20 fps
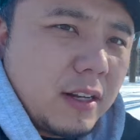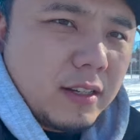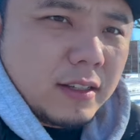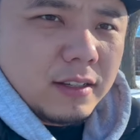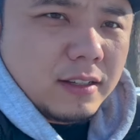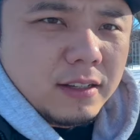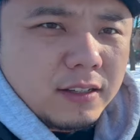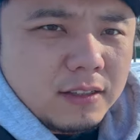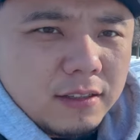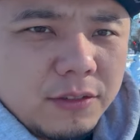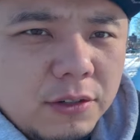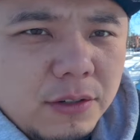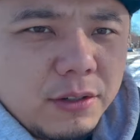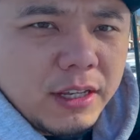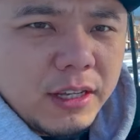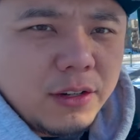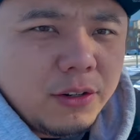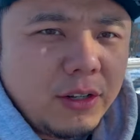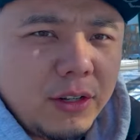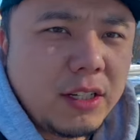呢，可能会
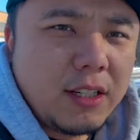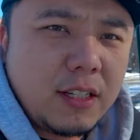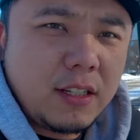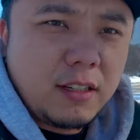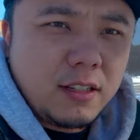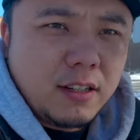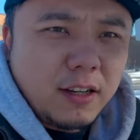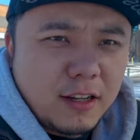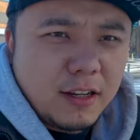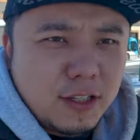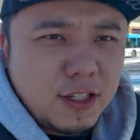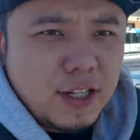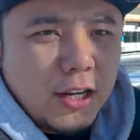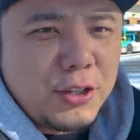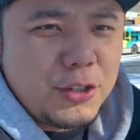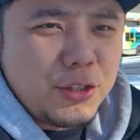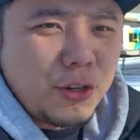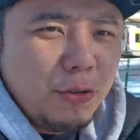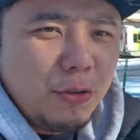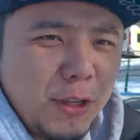有一些些
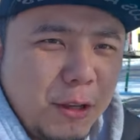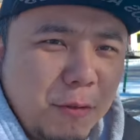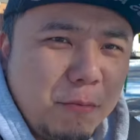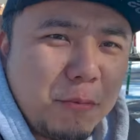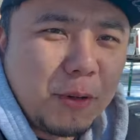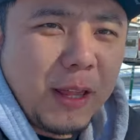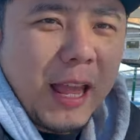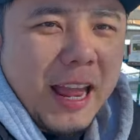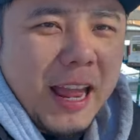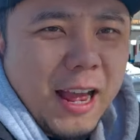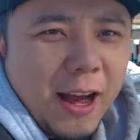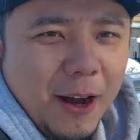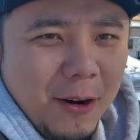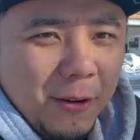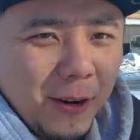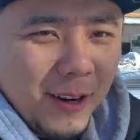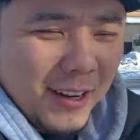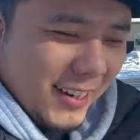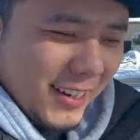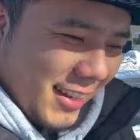收音不太好，
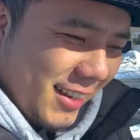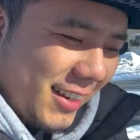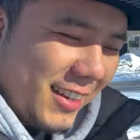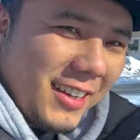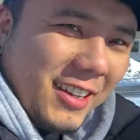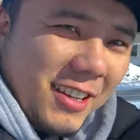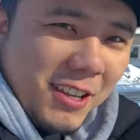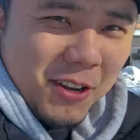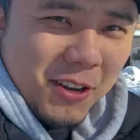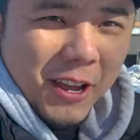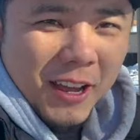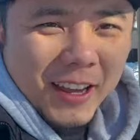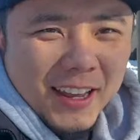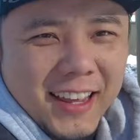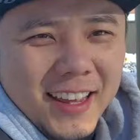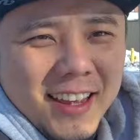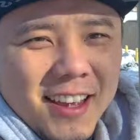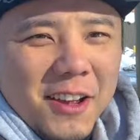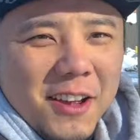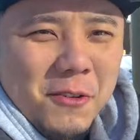因为
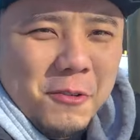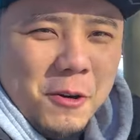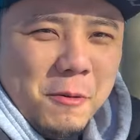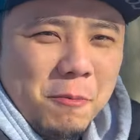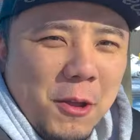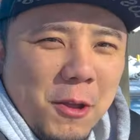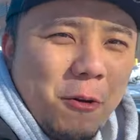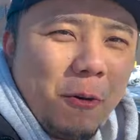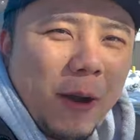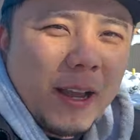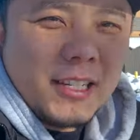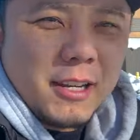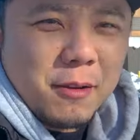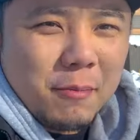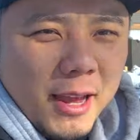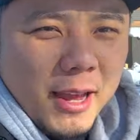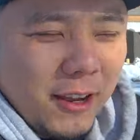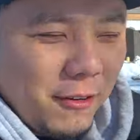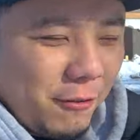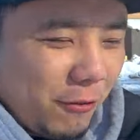我没有外接
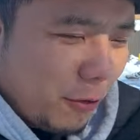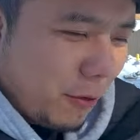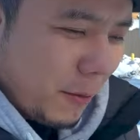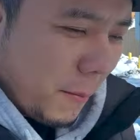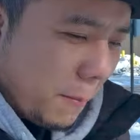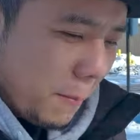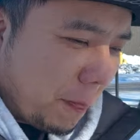麦克风。